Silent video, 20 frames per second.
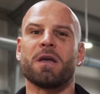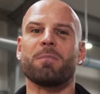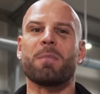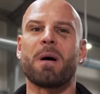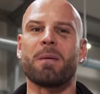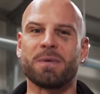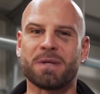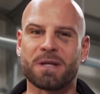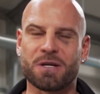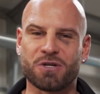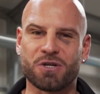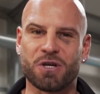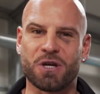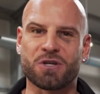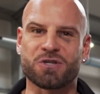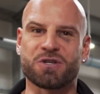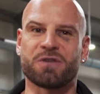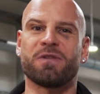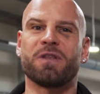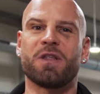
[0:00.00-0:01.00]
i mamy
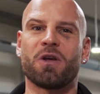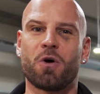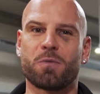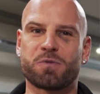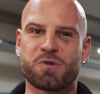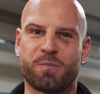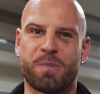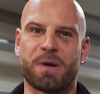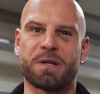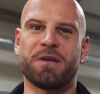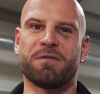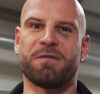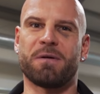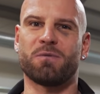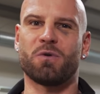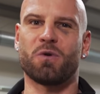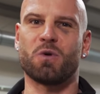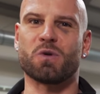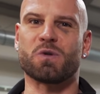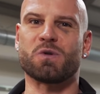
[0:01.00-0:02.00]
nadzieję, że wideo przypadnie Wam
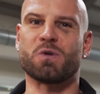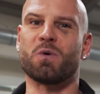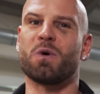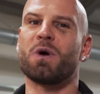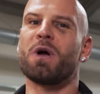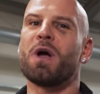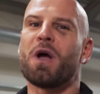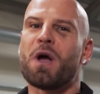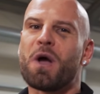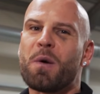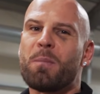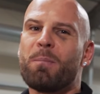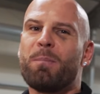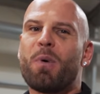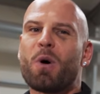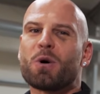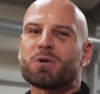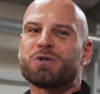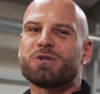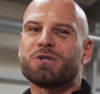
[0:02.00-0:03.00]
do gustu.
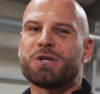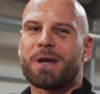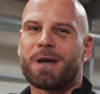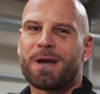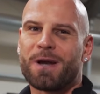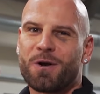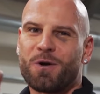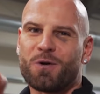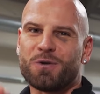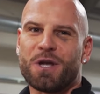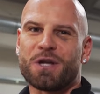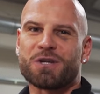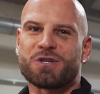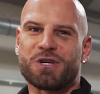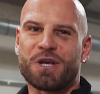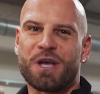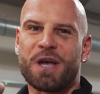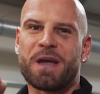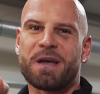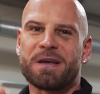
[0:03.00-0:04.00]
Bądźcie
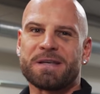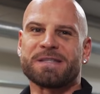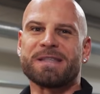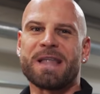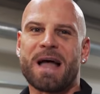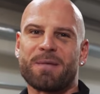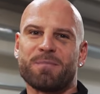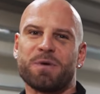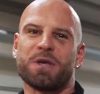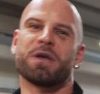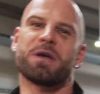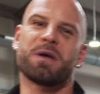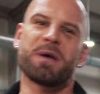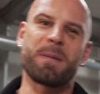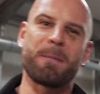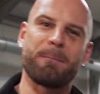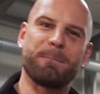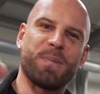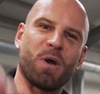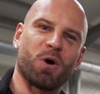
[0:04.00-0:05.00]
koniecznie z nami.
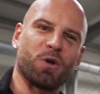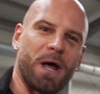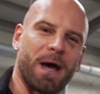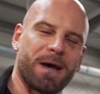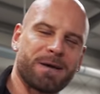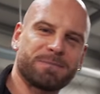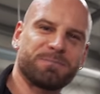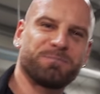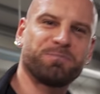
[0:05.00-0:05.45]
Piona!